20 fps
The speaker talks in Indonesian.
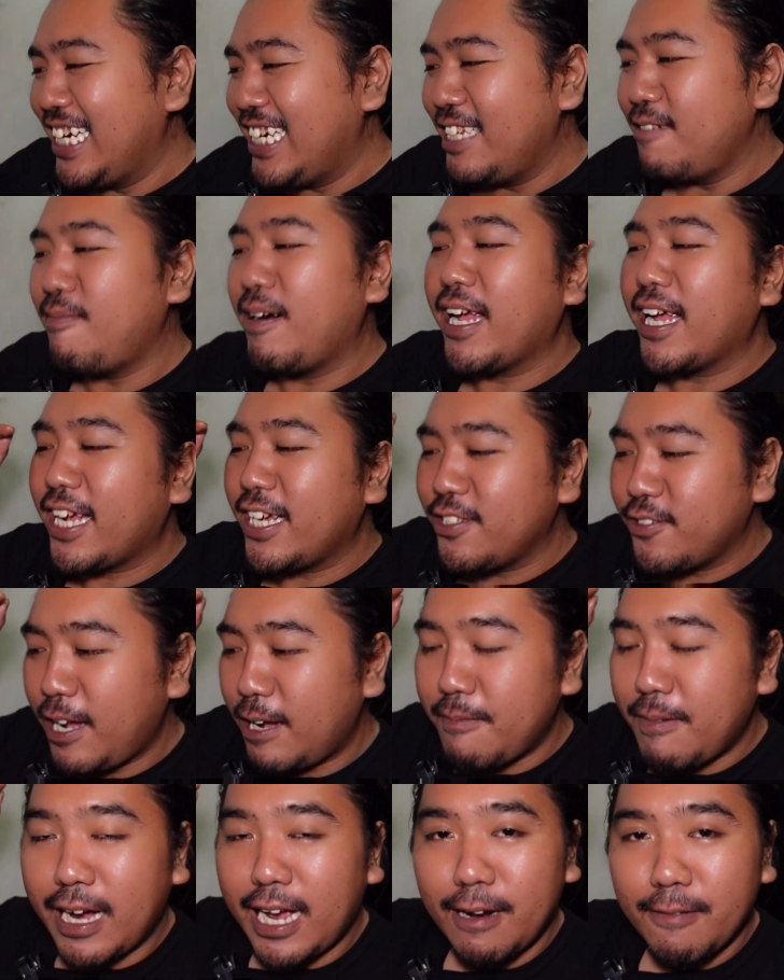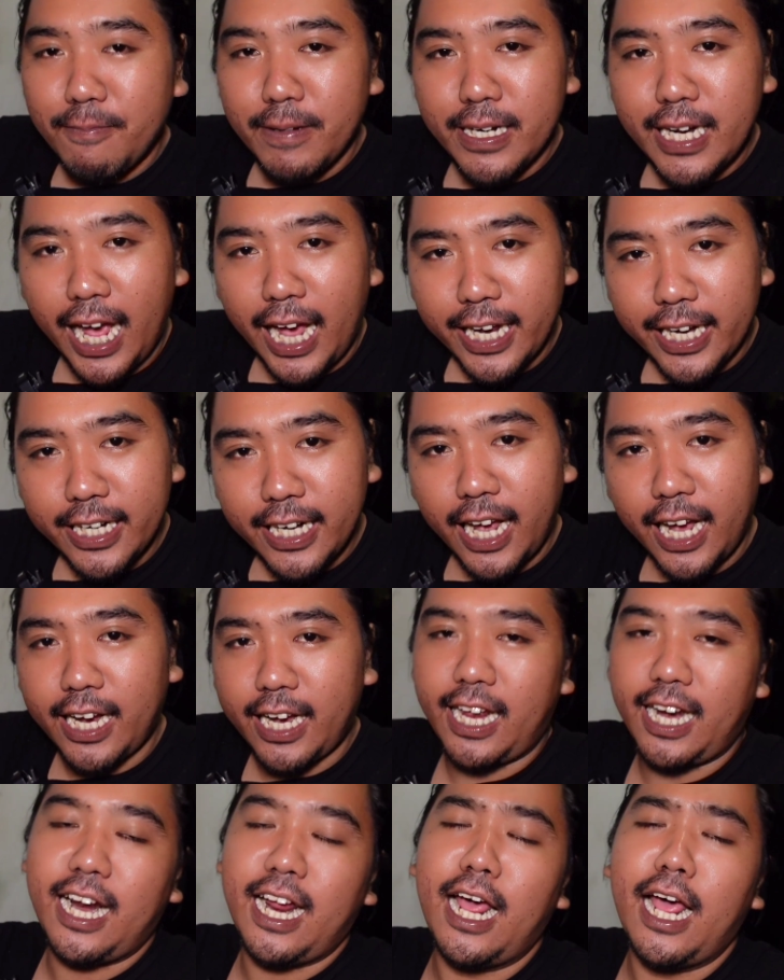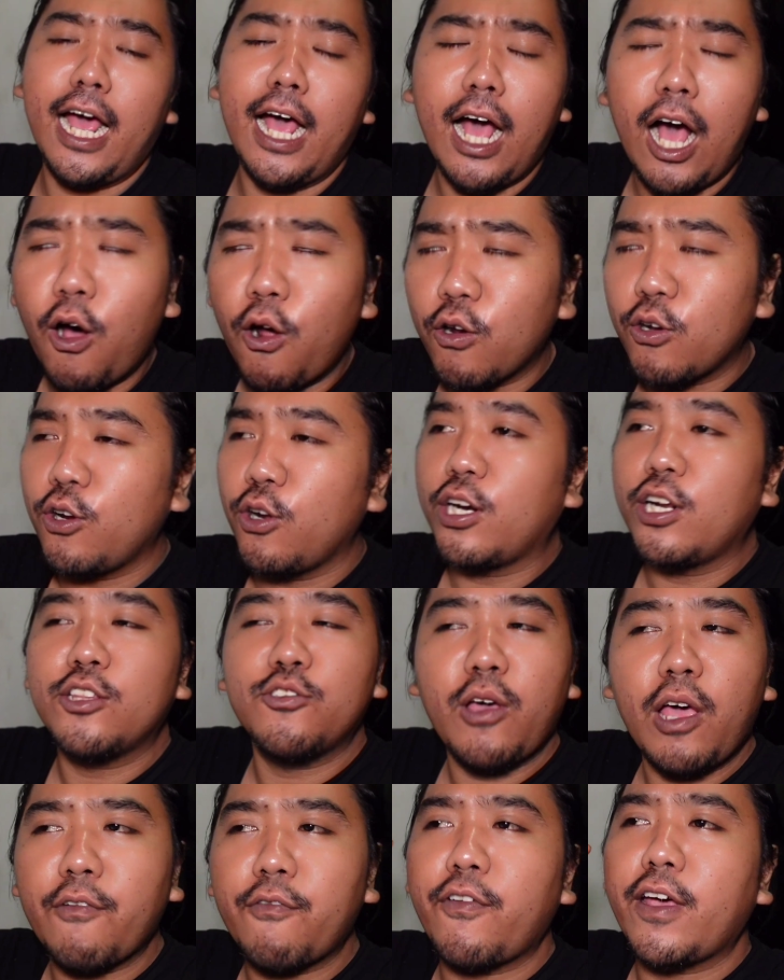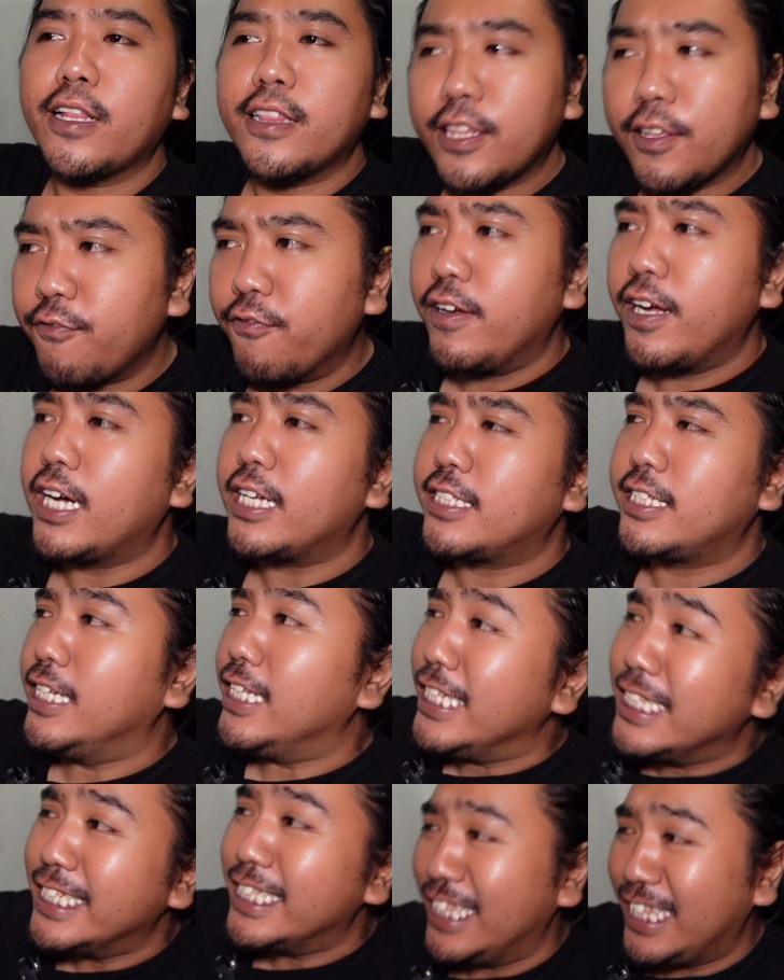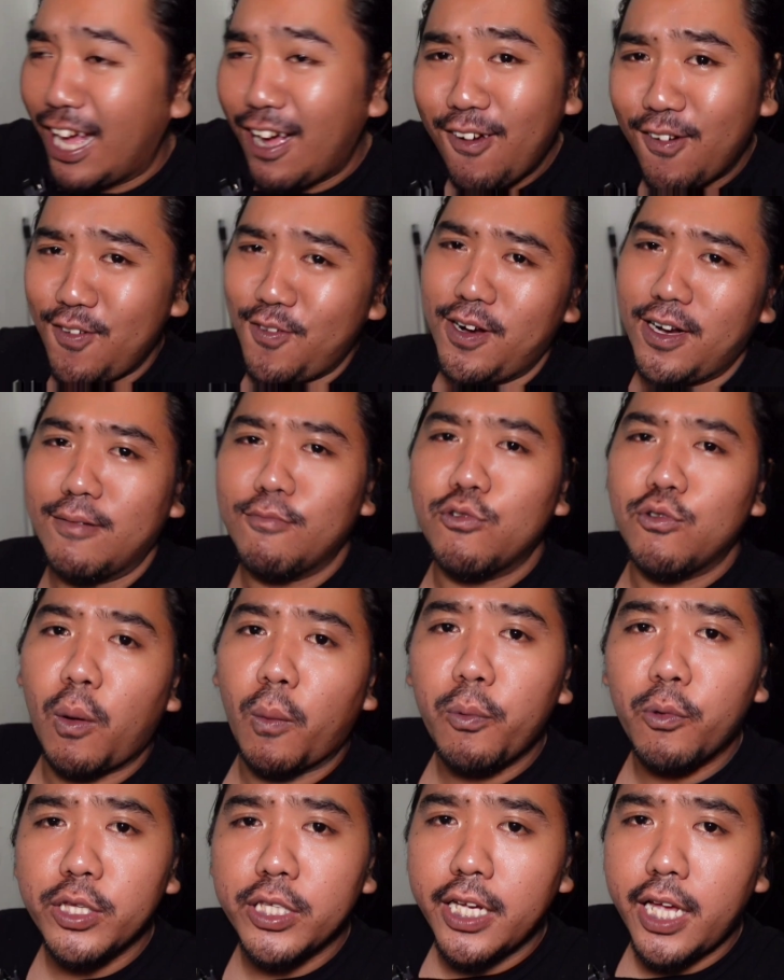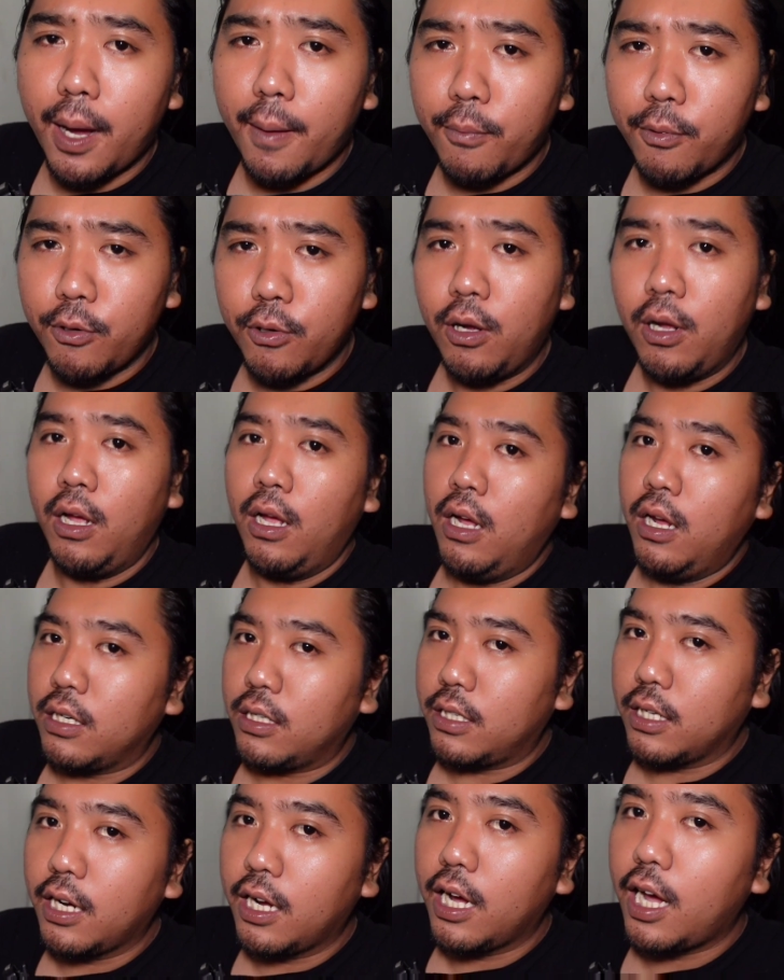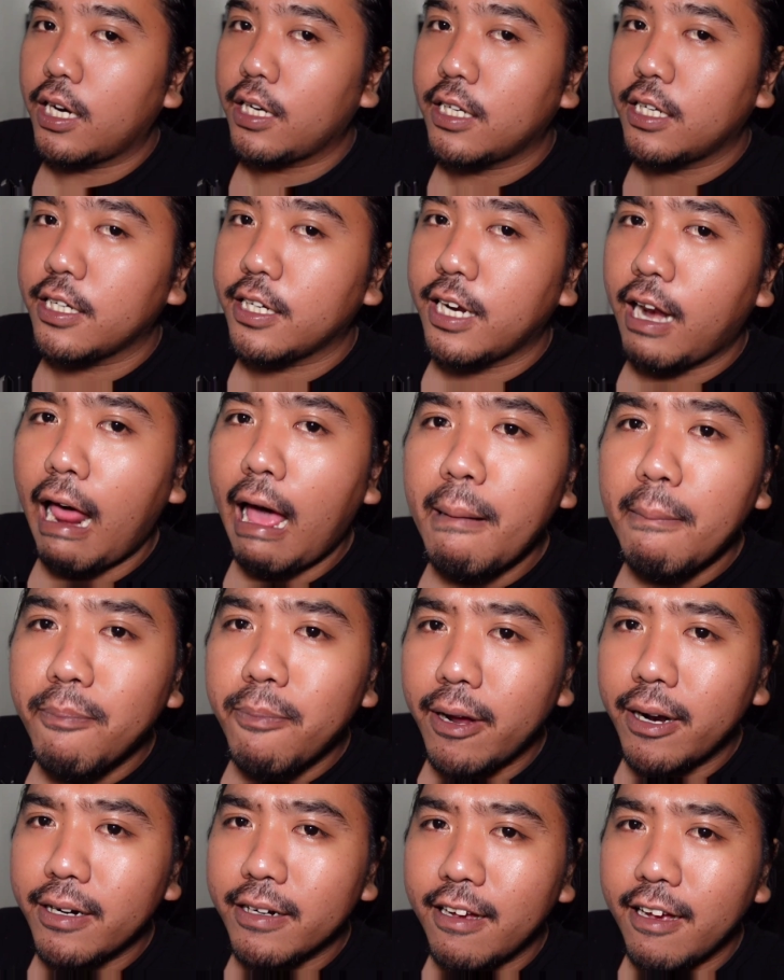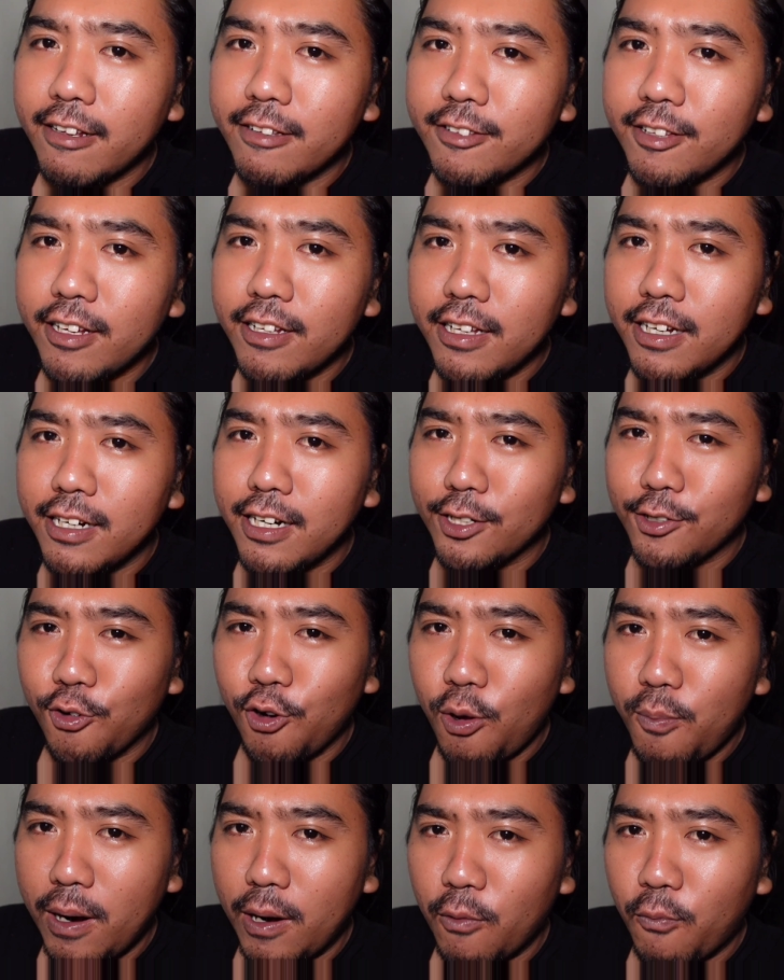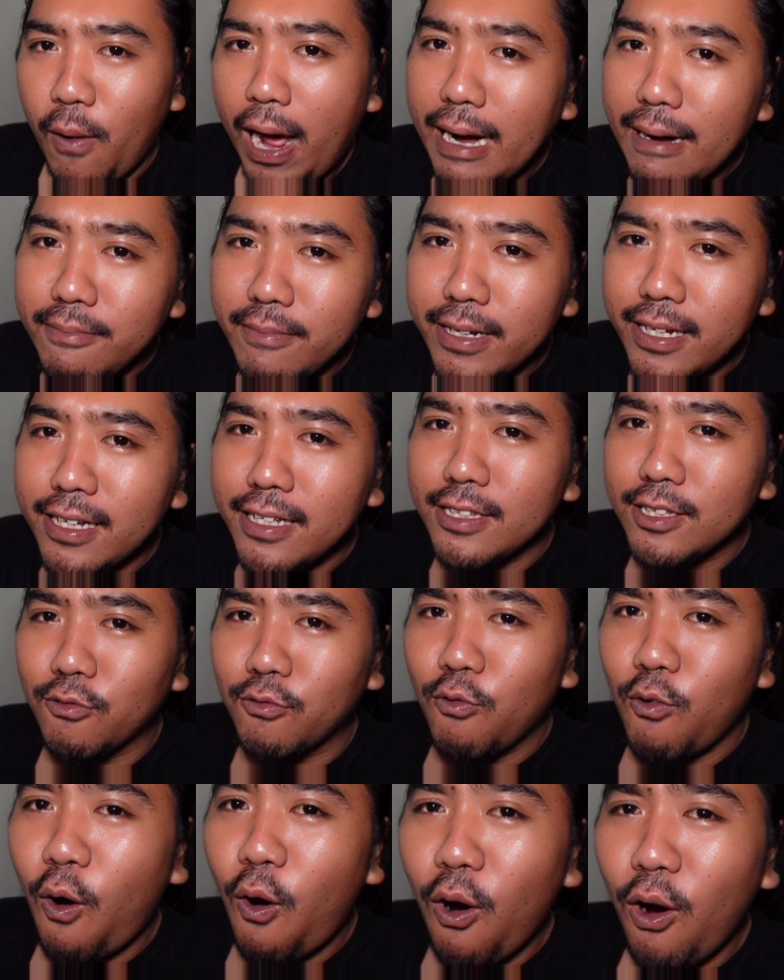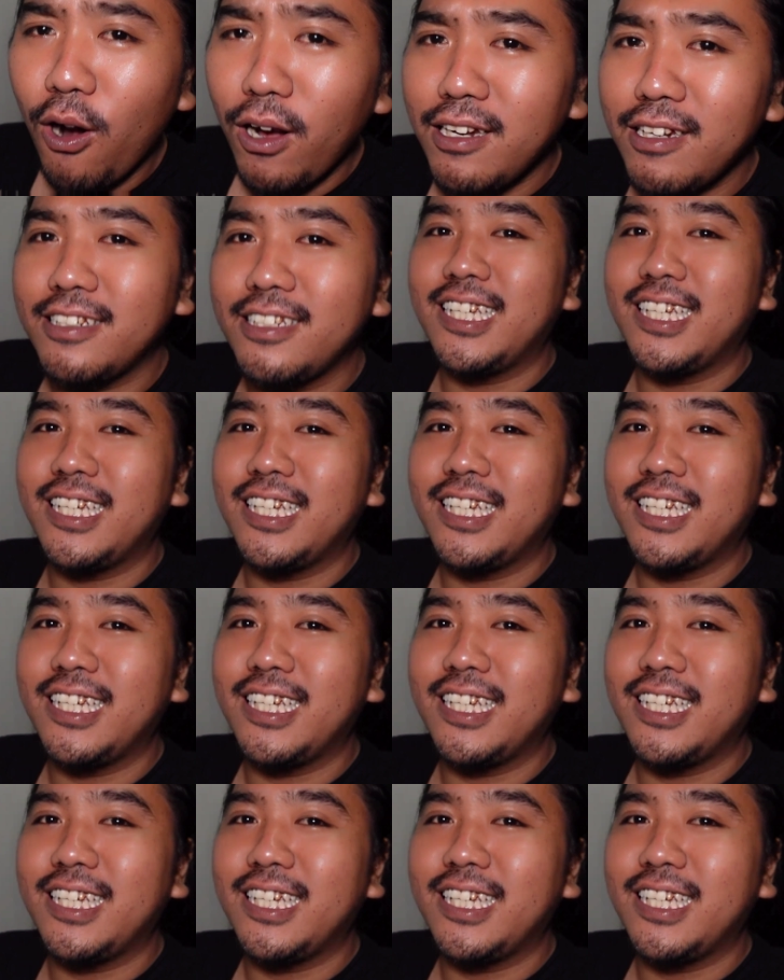Jadi Bang juga bakal pindahin. Nah, karena outdoor itu efektif nggak sih di tahun 2023 yang penuh dengan kegelapan katanya dan global warming in the world.